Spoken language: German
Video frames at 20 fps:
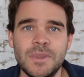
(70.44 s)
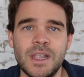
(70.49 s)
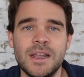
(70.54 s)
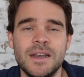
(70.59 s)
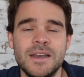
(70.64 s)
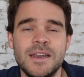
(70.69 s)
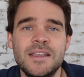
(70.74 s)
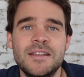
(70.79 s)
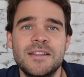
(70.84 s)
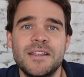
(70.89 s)

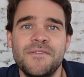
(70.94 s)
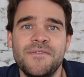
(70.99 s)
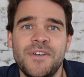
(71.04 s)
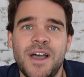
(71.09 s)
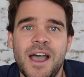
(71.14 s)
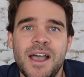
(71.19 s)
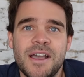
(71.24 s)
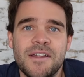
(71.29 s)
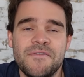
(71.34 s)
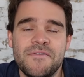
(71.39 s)
nicht den
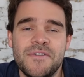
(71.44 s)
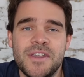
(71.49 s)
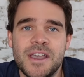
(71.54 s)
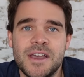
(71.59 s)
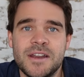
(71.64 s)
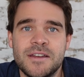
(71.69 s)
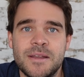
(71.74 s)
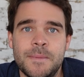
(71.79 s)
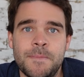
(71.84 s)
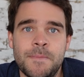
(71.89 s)
wahren
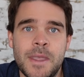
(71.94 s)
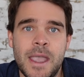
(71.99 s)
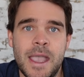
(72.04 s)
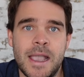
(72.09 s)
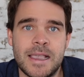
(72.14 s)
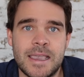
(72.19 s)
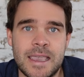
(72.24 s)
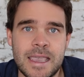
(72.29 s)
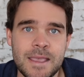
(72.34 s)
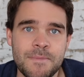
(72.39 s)
Wert ähm,
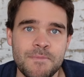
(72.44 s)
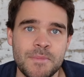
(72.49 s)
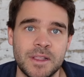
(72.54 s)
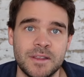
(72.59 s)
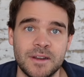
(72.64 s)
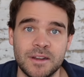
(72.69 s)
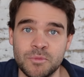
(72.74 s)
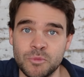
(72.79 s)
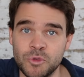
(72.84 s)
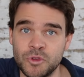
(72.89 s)
ergeben.
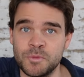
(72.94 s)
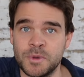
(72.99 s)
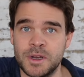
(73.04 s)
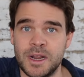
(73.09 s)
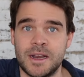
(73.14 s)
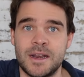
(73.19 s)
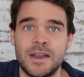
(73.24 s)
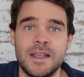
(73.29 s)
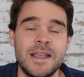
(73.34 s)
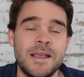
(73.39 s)
Also das muss man
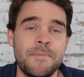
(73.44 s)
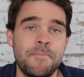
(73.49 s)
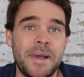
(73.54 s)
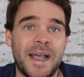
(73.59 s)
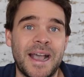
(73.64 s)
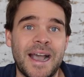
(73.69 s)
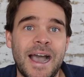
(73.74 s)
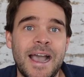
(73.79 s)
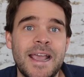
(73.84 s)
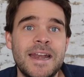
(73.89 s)
dann
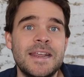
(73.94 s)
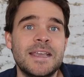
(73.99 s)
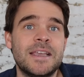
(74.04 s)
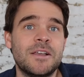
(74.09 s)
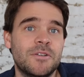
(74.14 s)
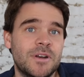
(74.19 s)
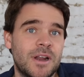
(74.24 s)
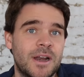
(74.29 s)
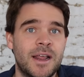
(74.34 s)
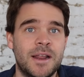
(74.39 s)

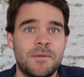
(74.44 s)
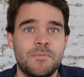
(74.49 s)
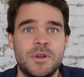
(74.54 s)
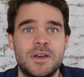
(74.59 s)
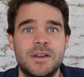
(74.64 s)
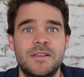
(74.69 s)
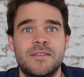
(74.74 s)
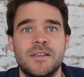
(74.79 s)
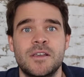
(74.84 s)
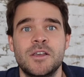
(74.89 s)
bereinigen und dann hat
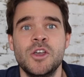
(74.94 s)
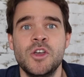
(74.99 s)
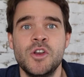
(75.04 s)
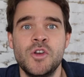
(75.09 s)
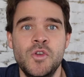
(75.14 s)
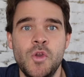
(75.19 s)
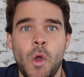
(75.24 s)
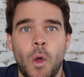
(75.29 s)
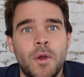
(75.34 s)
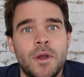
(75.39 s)
man diese
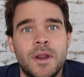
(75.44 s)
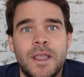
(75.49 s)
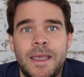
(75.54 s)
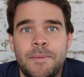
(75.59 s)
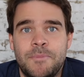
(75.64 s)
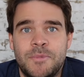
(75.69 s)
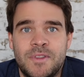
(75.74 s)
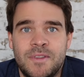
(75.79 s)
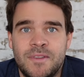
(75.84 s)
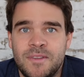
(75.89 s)

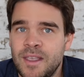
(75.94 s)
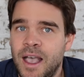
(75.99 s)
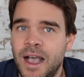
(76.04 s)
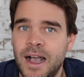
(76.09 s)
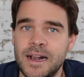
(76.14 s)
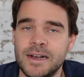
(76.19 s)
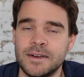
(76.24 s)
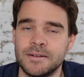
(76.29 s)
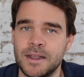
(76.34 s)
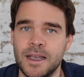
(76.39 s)

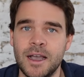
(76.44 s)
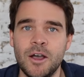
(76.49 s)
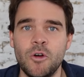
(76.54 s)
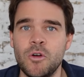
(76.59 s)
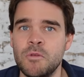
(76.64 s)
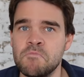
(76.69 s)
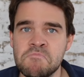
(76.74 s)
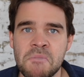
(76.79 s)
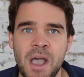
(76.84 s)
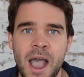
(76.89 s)
Non-Gap-Zahlen. Ja,
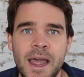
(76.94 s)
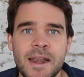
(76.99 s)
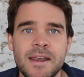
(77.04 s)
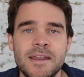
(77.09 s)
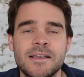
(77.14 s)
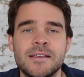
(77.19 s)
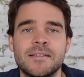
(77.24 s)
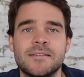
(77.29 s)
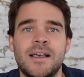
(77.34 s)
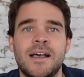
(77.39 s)
auch
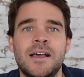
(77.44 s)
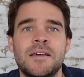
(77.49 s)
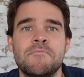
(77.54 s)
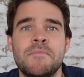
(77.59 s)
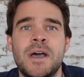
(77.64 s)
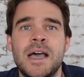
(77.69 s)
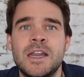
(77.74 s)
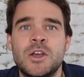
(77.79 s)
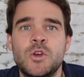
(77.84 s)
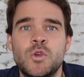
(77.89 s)
andere Sachen
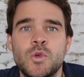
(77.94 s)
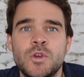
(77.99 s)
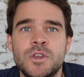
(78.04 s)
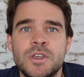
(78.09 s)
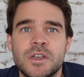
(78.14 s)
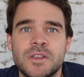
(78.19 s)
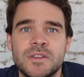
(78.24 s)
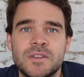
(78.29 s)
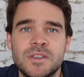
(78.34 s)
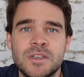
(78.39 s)
machen
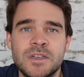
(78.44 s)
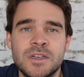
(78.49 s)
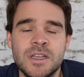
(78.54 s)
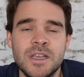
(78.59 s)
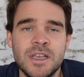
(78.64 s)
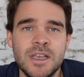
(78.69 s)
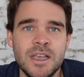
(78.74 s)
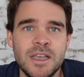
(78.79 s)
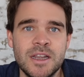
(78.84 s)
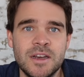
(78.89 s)
durchaus
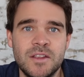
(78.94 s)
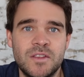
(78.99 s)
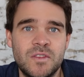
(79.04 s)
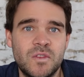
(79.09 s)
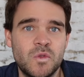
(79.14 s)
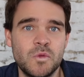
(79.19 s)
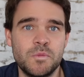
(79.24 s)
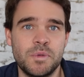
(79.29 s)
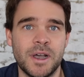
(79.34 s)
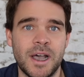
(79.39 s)
Sinn, das
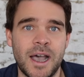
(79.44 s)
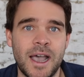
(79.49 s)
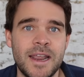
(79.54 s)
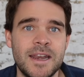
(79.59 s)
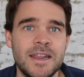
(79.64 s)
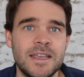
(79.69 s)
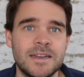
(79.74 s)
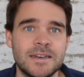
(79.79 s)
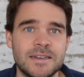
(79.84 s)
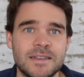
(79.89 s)
zu
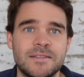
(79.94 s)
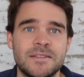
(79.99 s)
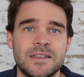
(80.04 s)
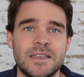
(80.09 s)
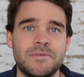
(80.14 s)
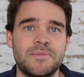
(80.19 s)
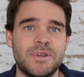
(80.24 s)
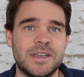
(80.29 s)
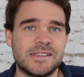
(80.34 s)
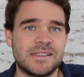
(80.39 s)
bereinigen.
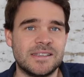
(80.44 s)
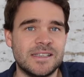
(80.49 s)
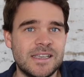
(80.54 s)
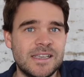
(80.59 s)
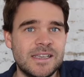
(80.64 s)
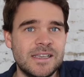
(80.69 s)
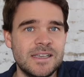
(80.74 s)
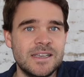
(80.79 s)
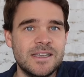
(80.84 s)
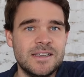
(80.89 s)
Deswegen per
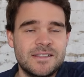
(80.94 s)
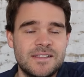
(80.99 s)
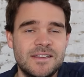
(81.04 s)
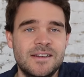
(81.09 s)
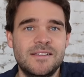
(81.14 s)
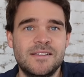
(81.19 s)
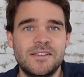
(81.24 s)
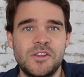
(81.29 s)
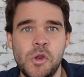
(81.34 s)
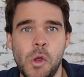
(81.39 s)
se
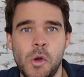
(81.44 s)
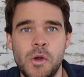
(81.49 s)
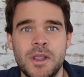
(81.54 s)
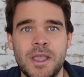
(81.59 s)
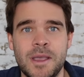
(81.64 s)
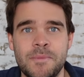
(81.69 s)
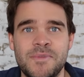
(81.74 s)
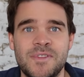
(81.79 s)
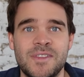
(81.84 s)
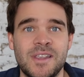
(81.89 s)
sind diese
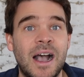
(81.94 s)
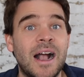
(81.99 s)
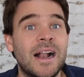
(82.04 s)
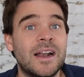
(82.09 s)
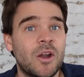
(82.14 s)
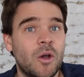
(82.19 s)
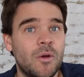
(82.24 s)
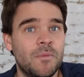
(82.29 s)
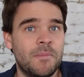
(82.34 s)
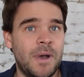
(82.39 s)

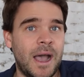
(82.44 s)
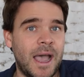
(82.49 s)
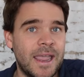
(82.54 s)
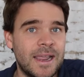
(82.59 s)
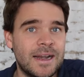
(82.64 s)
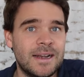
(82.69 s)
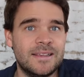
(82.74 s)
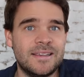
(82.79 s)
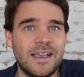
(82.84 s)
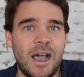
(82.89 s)
Non-Gap-Zahlen
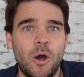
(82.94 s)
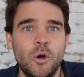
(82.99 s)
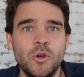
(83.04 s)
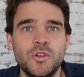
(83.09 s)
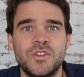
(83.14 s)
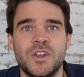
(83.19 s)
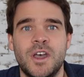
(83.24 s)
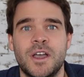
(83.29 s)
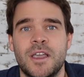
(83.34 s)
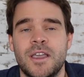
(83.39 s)
eigentlich
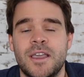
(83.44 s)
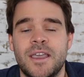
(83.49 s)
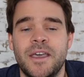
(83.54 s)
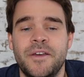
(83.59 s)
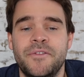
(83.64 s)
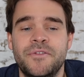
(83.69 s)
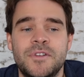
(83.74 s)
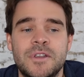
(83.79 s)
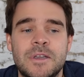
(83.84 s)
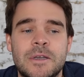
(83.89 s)

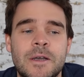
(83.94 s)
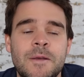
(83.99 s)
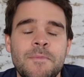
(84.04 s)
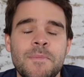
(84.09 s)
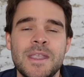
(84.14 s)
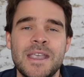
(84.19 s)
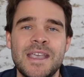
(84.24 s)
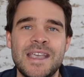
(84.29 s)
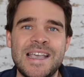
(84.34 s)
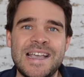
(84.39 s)
aussagekräftiger.